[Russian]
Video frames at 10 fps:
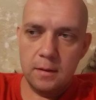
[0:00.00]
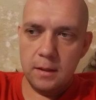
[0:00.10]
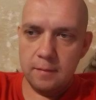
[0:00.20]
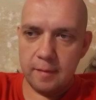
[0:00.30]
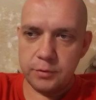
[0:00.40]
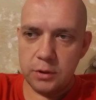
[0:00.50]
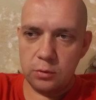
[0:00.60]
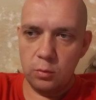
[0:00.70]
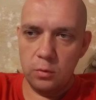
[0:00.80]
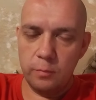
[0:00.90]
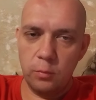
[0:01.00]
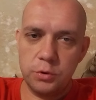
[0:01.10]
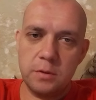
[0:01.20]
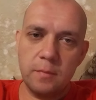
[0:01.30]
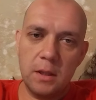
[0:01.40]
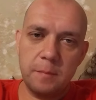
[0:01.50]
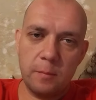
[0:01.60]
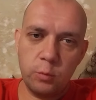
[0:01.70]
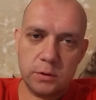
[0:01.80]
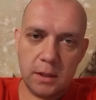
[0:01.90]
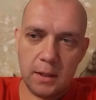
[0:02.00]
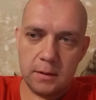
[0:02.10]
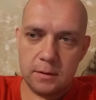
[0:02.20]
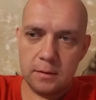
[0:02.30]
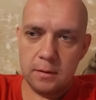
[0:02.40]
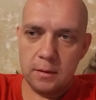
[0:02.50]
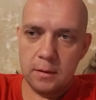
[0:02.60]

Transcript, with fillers: И вообще Тула очень мало пропускает.